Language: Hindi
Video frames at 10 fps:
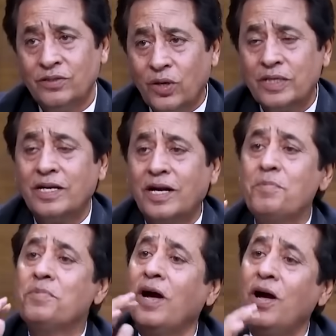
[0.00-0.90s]
थोड़ा सा
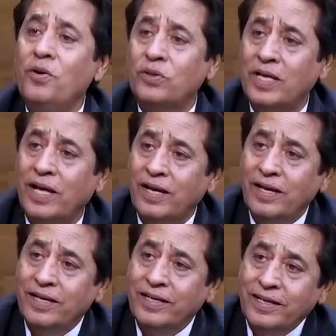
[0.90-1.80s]
कम कहाँ होता है
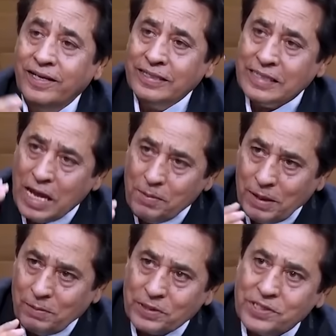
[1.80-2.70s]
जहाँ
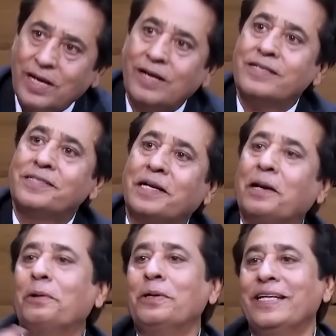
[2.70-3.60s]
मेरे बच्चे आके सेटल हो